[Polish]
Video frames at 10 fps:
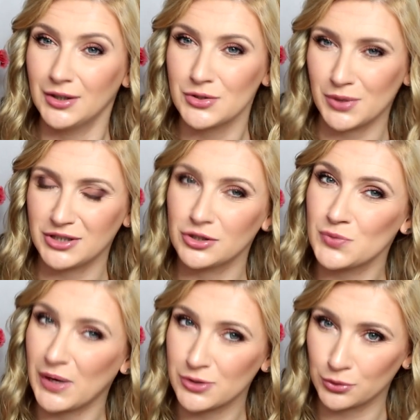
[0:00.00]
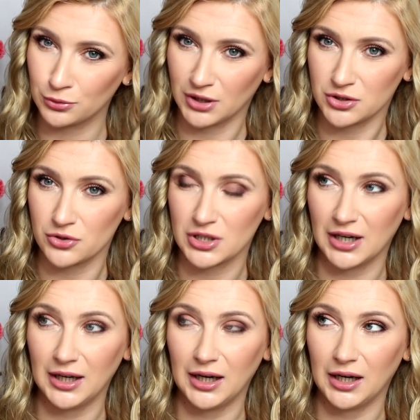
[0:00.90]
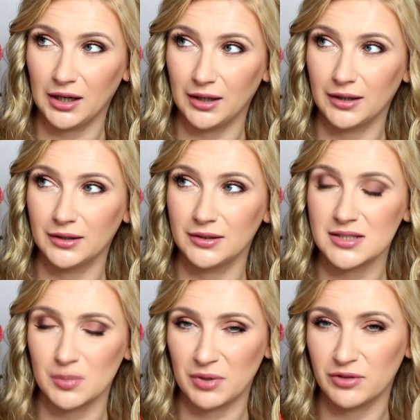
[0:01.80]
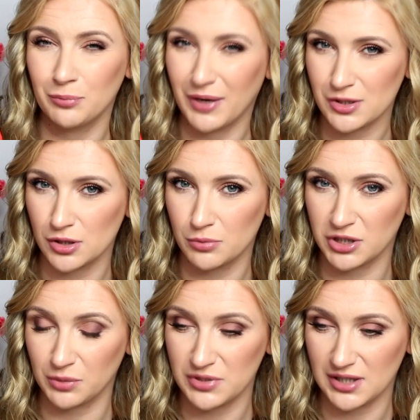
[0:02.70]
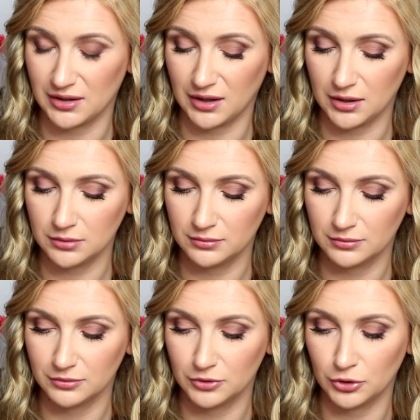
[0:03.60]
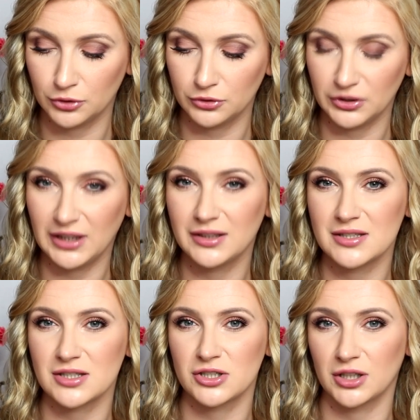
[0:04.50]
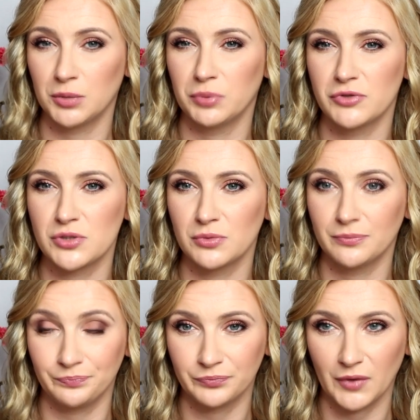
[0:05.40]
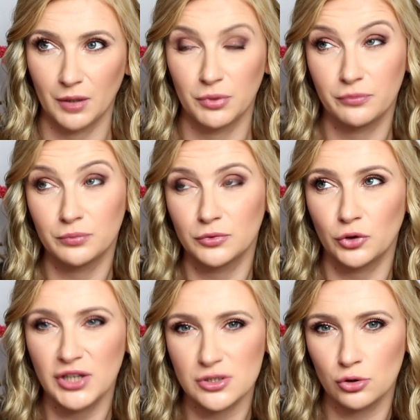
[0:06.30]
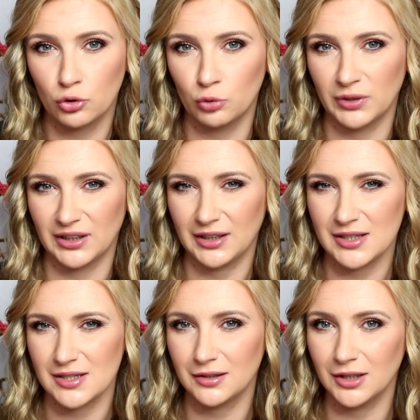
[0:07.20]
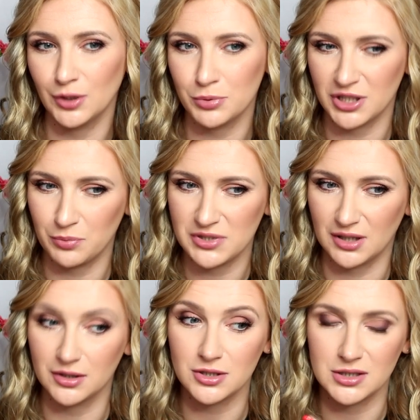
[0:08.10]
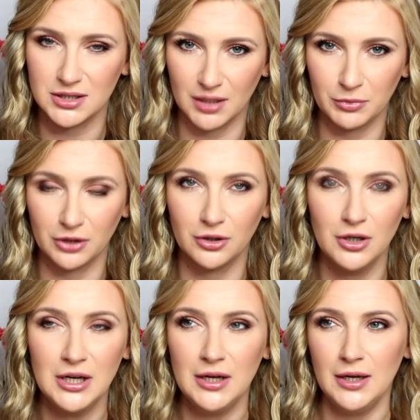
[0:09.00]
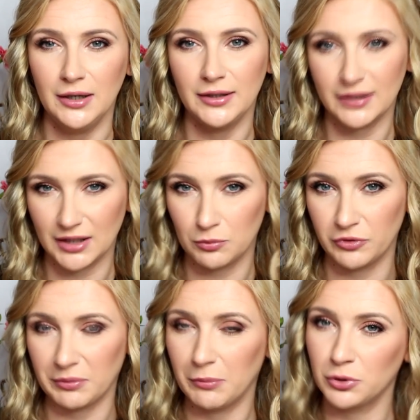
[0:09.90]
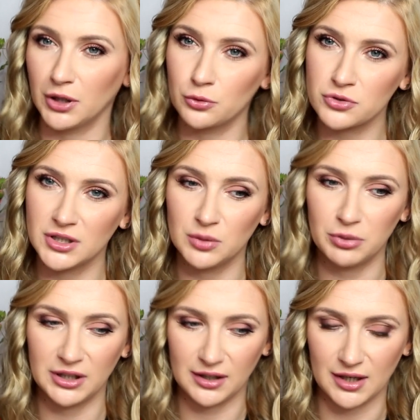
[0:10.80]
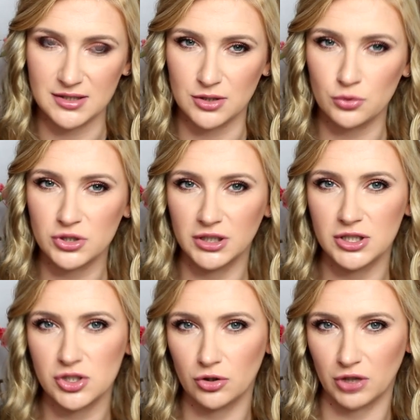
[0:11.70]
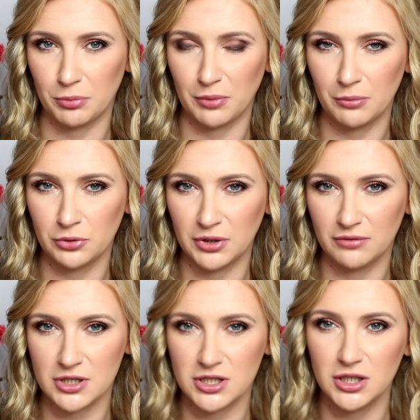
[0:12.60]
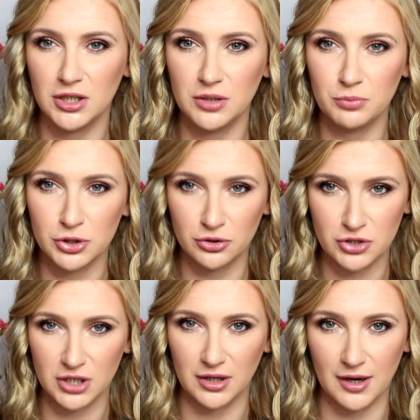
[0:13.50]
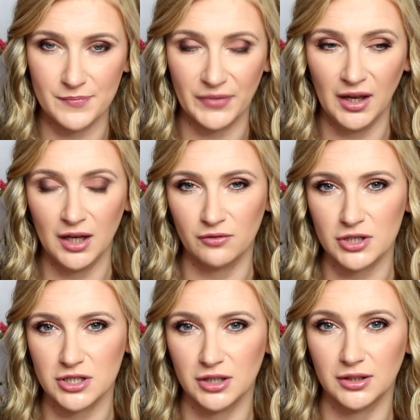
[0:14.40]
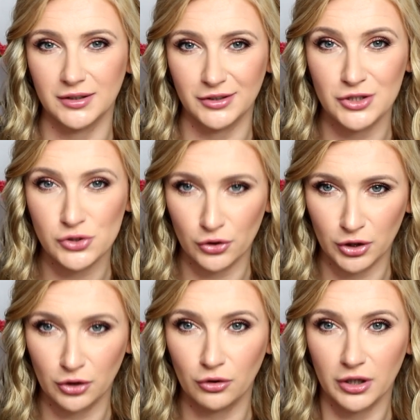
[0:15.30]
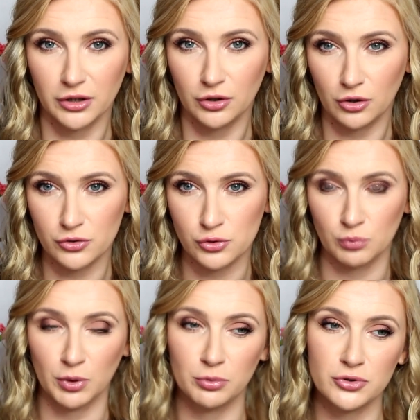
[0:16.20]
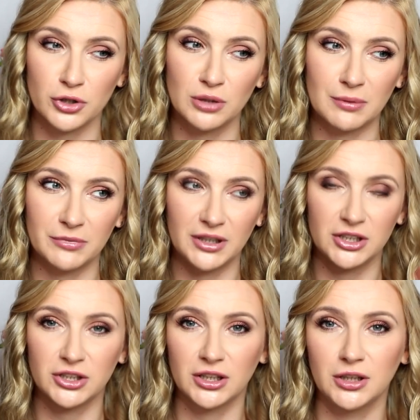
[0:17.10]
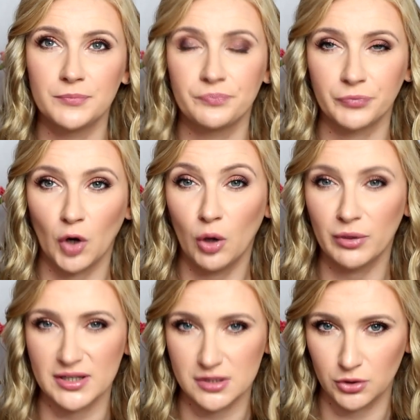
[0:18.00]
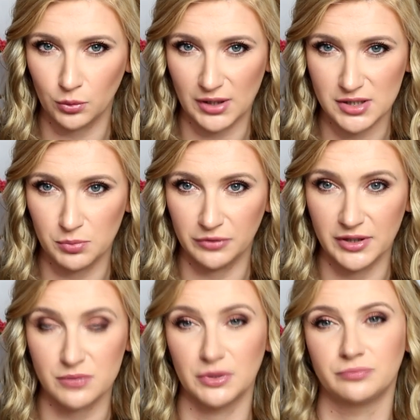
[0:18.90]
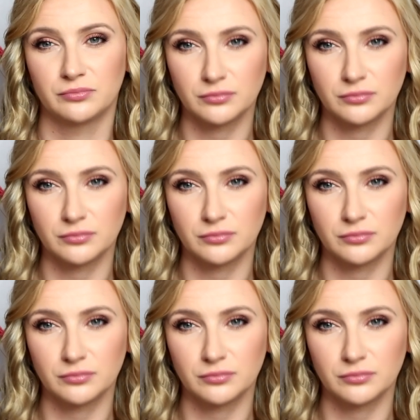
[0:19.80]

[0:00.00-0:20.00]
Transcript: Słuchajcie, to jest bardzo trudna książka, ale jest naprawdę bardzo dobrze napisana. To nie jest też taki powiedzmy, to jest dokument, ale jest na tyle dobrze napisany, że czytamy go. I tak jak mówię, mamy tutaj różne typy narracji, różne historie, mamy tutaj właśnie i przytoczenia właśnie historii konkretnych osób. Oprócz tego mamy jakiś taki obraz sytuacji powiedzmy.